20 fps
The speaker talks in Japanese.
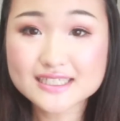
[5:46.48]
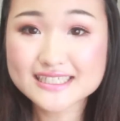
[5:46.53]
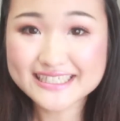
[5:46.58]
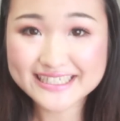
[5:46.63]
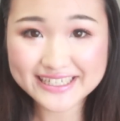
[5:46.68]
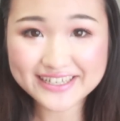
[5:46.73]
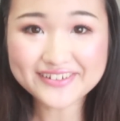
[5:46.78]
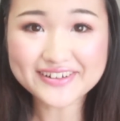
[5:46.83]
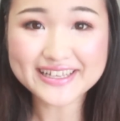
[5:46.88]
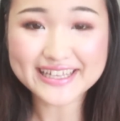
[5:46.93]

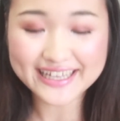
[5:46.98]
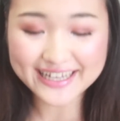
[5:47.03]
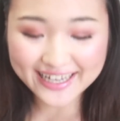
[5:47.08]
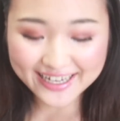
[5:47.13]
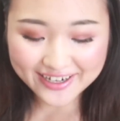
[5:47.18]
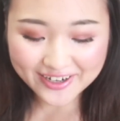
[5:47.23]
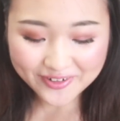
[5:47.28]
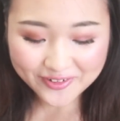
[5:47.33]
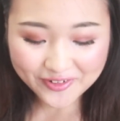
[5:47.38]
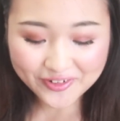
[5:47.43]
次はね
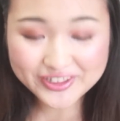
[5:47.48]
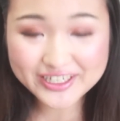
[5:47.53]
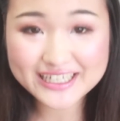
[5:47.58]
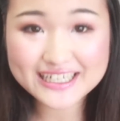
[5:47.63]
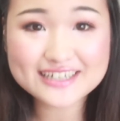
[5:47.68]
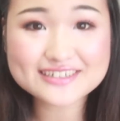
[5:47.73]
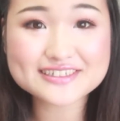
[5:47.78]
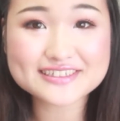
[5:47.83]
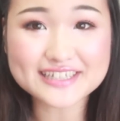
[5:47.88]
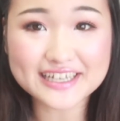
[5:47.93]
カラコンに
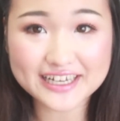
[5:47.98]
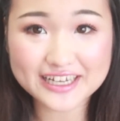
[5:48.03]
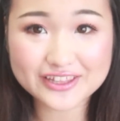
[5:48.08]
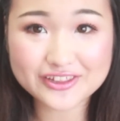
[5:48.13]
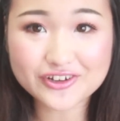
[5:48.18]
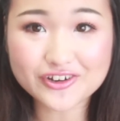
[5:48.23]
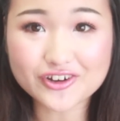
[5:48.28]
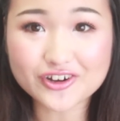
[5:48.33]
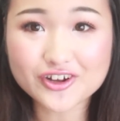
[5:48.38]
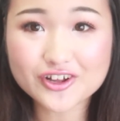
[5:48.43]
なるんだけ
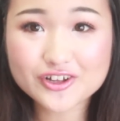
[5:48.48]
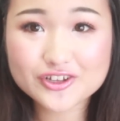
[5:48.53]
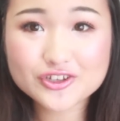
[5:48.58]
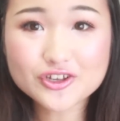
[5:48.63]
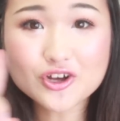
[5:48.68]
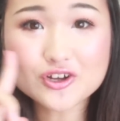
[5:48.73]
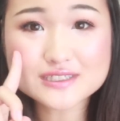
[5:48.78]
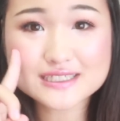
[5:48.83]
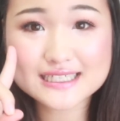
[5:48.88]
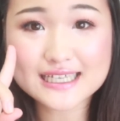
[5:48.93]
ど
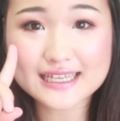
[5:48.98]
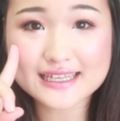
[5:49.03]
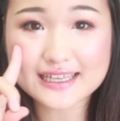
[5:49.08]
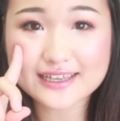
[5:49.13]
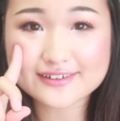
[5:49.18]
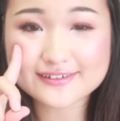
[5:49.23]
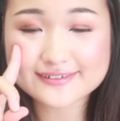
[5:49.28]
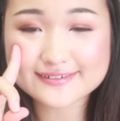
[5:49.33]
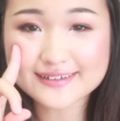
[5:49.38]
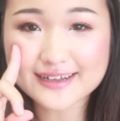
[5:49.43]
今日つけて
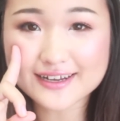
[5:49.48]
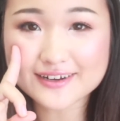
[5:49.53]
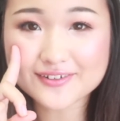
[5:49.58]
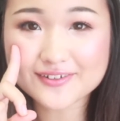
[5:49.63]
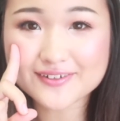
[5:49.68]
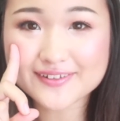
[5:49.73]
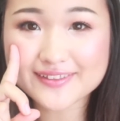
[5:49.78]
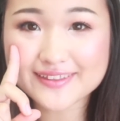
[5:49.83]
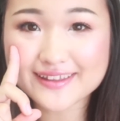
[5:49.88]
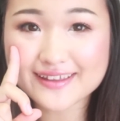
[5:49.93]
いる
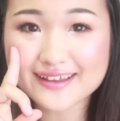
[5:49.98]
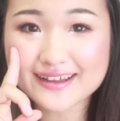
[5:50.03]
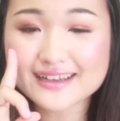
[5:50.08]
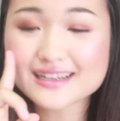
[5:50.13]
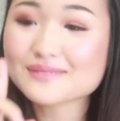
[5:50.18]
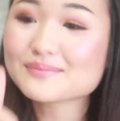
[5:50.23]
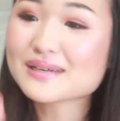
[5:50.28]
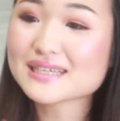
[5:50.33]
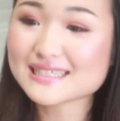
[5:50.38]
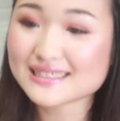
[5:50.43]
カラコンであ
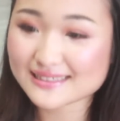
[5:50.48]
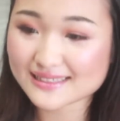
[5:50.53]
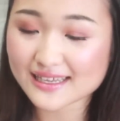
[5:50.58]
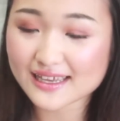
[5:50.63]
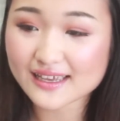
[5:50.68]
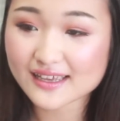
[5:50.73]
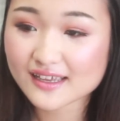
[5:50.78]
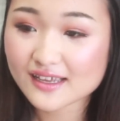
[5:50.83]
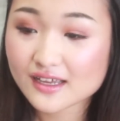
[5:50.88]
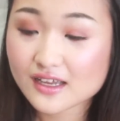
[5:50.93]
りまし
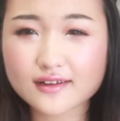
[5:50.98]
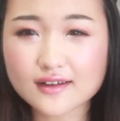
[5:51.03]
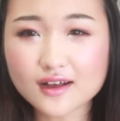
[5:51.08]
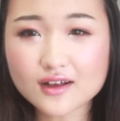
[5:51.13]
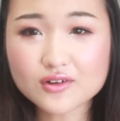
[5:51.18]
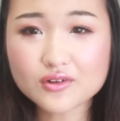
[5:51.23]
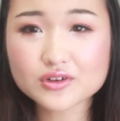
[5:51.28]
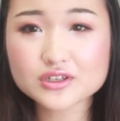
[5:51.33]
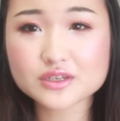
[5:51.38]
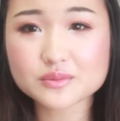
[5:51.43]
て過
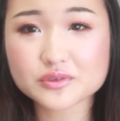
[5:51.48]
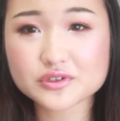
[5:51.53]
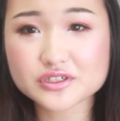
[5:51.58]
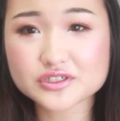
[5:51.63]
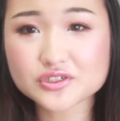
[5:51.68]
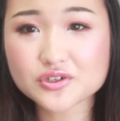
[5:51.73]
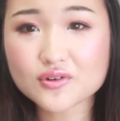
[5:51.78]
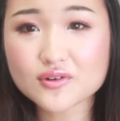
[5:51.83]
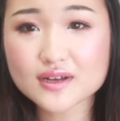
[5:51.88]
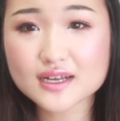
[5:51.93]
去にもね
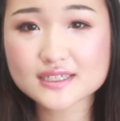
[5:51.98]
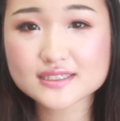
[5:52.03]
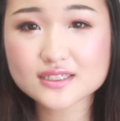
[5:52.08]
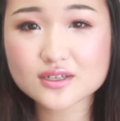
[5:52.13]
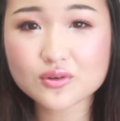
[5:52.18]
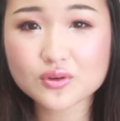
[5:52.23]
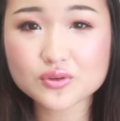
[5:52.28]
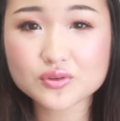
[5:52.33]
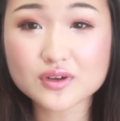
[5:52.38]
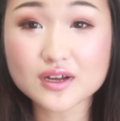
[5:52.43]
紹介し
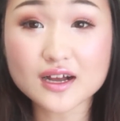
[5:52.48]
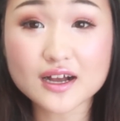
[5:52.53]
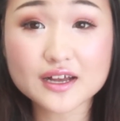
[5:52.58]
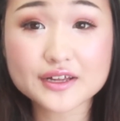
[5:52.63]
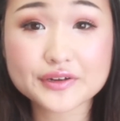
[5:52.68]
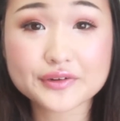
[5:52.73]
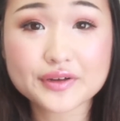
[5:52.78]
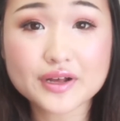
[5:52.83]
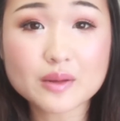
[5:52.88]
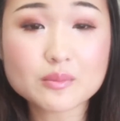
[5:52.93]
たことがあ
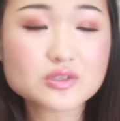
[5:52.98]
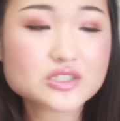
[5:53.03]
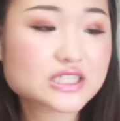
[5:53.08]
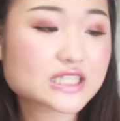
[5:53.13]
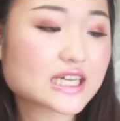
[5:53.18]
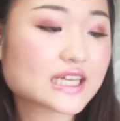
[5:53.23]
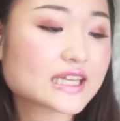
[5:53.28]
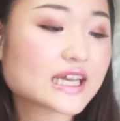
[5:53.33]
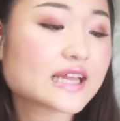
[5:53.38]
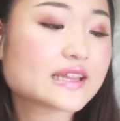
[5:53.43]
るかもし
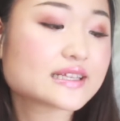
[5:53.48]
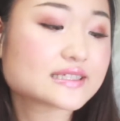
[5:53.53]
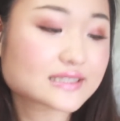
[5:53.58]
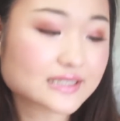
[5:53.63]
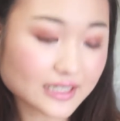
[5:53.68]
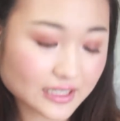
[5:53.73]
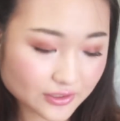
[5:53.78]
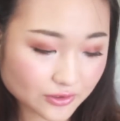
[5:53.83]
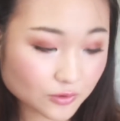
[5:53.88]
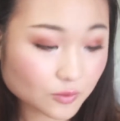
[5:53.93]
れないんで
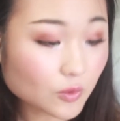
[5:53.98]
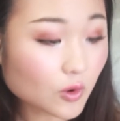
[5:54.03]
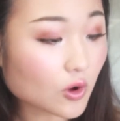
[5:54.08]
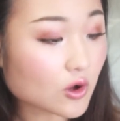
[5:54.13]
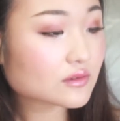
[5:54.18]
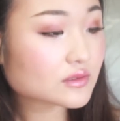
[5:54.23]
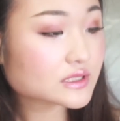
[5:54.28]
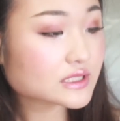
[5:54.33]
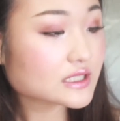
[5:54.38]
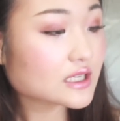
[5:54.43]
すけれども
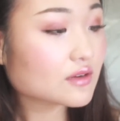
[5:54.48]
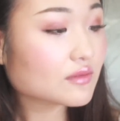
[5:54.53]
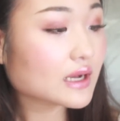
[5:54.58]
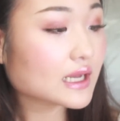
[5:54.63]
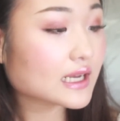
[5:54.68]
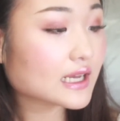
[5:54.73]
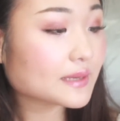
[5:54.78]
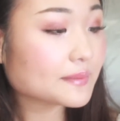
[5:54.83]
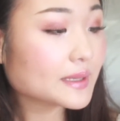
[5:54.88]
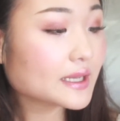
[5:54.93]
こちら
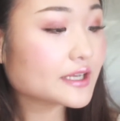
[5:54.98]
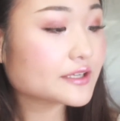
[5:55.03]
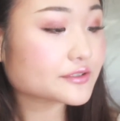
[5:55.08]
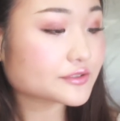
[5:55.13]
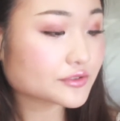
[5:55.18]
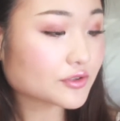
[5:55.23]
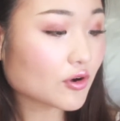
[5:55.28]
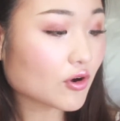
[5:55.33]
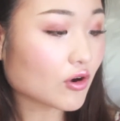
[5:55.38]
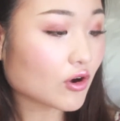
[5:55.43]
は
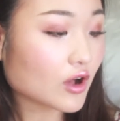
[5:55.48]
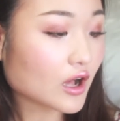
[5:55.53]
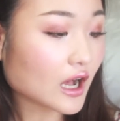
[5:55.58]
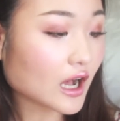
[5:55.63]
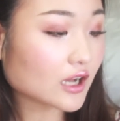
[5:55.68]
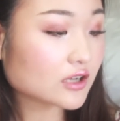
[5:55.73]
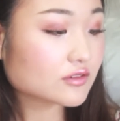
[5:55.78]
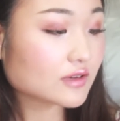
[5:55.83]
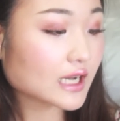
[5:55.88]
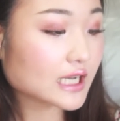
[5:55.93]
ラベールの
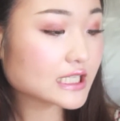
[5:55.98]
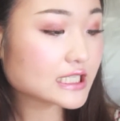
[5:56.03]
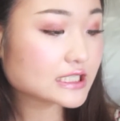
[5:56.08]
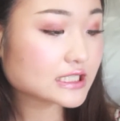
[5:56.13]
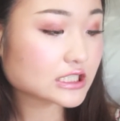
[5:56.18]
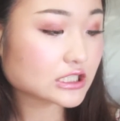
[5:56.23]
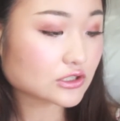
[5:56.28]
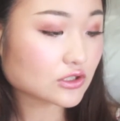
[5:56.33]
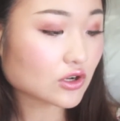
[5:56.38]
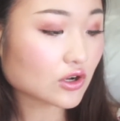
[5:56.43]

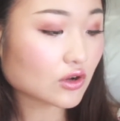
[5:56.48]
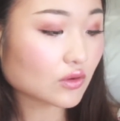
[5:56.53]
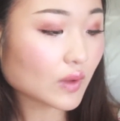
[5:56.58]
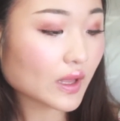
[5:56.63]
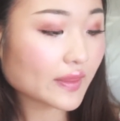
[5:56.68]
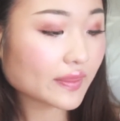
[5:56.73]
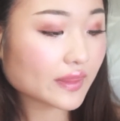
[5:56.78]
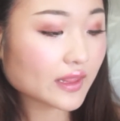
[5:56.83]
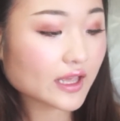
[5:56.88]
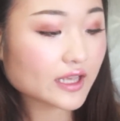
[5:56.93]
アクアリッチの
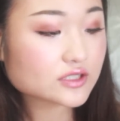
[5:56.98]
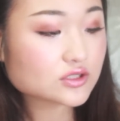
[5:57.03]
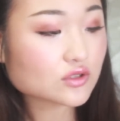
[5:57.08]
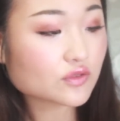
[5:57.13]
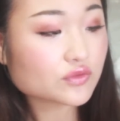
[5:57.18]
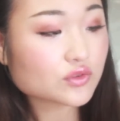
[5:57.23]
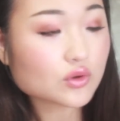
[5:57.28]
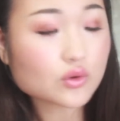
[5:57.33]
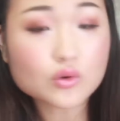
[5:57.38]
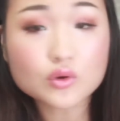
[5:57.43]

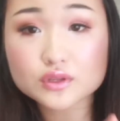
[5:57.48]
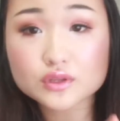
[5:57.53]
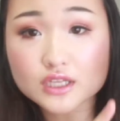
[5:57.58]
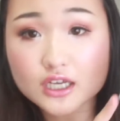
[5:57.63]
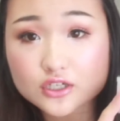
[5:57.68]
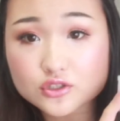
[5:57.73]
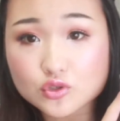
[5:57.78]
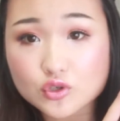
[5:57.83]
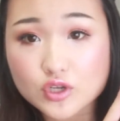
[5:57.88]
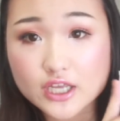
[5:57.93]

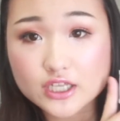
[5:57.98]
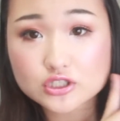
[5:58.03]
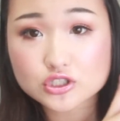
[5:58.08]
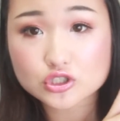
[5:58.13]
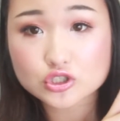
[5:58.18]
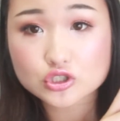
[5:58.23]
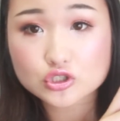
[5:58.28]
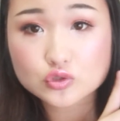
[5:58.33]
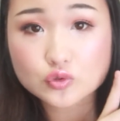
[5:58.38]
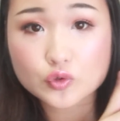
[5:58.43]

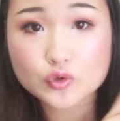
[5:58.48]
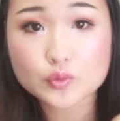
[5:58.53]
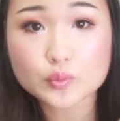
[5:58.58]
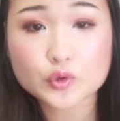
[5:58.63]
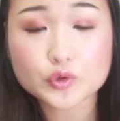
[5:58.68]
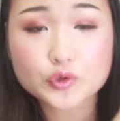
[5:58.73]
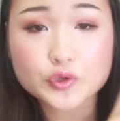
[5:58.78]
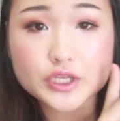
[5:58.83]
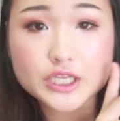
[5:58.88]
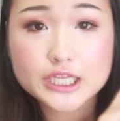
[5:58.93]
ワンデイソフトコンタクトレンズという
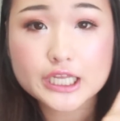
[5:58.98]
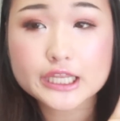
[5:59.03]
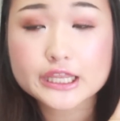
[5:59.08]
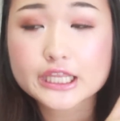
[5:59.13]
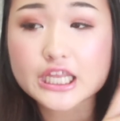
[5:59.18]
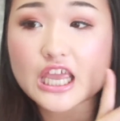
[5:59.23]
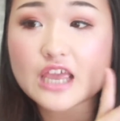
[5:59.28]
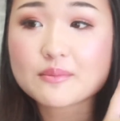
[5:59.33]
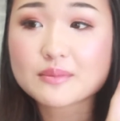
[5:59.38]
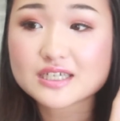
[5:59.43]
ものになっ
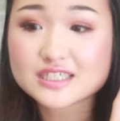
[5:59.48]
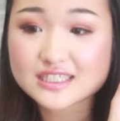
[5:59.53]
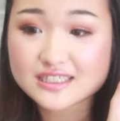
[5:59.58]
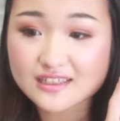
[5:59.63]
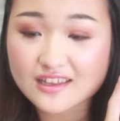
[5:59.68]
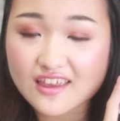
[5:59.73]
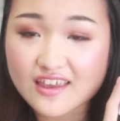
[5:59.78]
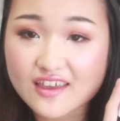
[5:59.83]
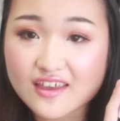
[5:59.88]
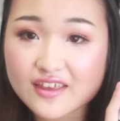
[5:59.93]
ていまし
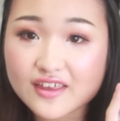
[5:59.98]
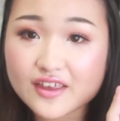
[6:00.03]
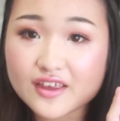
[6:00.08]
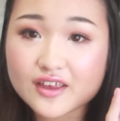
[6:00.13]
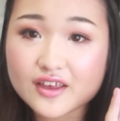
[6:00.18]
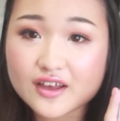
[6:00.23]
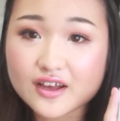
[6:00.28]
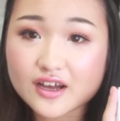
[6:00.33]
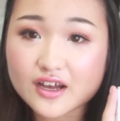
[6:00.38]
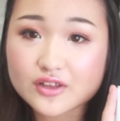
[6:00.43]
て
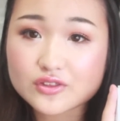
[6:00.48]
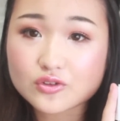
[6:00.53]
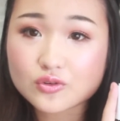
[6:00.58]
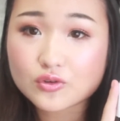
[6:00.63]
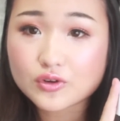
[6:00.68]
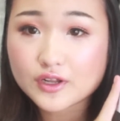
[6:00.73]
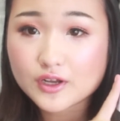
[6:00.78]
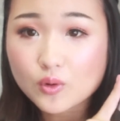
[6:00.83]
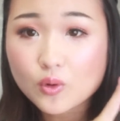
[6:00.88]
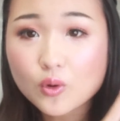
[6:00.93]
あの
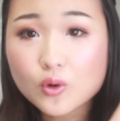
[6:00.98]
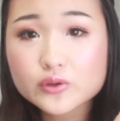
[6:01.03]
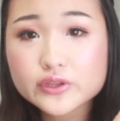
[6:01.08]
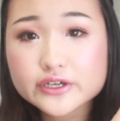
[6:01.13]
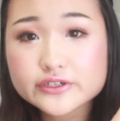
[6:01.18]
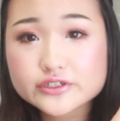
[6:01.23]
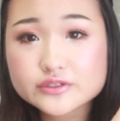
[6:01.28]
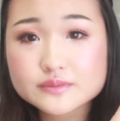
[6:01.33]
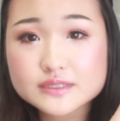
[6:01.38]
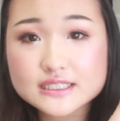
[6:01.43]
これは倖田
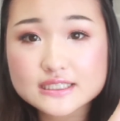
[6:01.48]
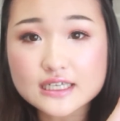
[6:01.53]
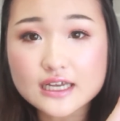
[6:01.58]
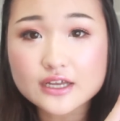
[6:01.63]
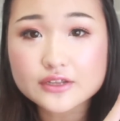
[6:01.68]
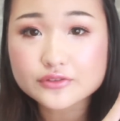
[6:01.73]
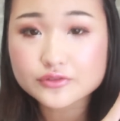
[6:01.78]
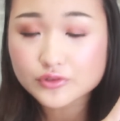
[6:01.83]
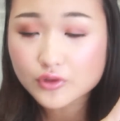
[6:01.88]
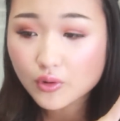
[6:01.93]
來未
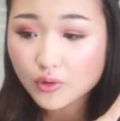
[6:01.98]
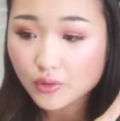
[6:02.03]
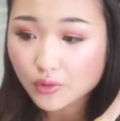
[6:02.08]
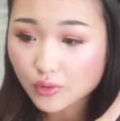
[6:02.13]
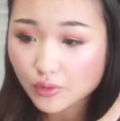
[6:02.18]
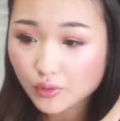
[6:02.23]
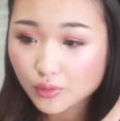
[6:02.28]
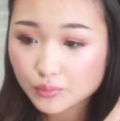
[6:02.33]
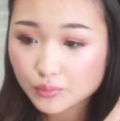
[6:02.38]
さんの